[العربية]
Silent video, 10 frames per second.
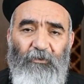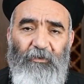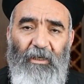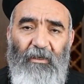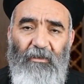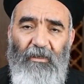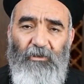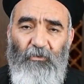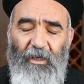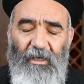فخلاص
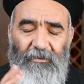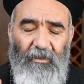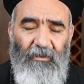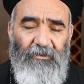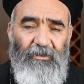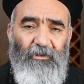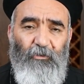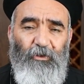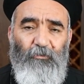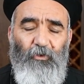هو غسل خطيته
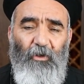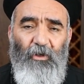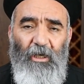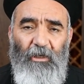بدموعه